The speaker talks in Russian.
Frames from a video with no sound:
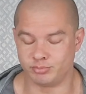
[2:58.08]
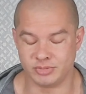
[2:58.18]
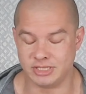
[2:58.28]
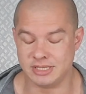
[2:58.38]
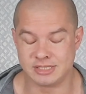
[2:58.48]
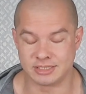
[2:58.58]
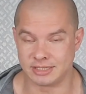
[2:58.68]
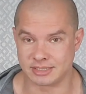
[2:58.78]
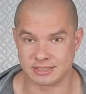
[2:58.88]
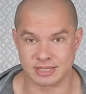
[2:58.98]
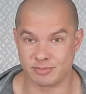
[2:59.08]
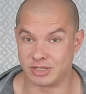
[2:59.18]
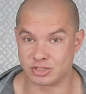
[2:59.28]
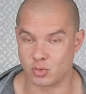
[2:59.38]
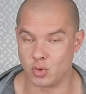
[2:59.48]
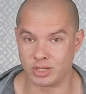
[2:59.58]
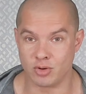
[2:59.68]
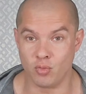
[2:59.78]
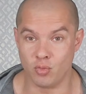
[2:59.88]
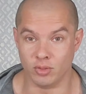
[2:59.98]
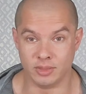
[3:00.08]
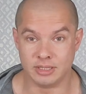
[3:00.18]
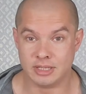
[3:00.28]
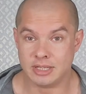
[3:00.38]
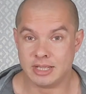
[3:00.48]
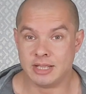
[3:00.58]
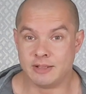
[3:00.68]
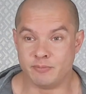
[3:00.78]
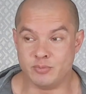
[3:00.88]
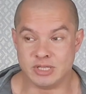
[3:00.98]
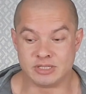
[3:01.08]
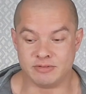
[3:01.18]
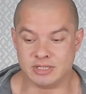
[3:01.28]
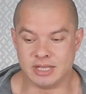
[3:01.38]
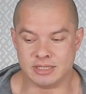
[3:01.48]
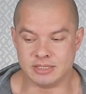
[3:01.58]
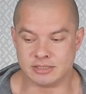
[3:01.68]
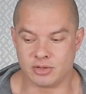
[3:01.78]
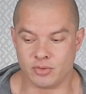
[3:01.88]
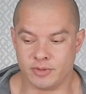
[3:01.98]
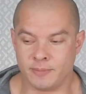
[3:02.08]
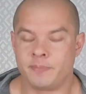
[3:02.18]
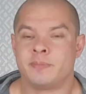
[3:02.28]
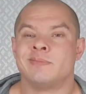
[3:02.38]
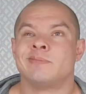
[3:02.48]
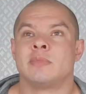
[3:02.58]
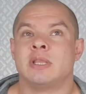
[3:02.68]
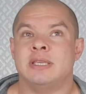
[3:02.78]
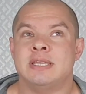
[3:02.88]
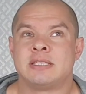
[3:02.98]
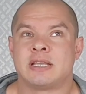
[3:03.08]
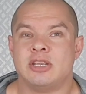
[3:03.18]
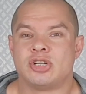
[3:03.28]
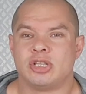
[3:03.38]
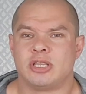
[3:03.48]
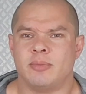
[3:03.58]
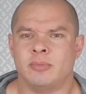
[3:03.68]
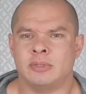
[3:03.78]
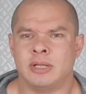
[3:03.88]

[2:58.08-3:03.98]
яиц этих самых сколько угодно, без вреда для здоровья. Есть, конечно, там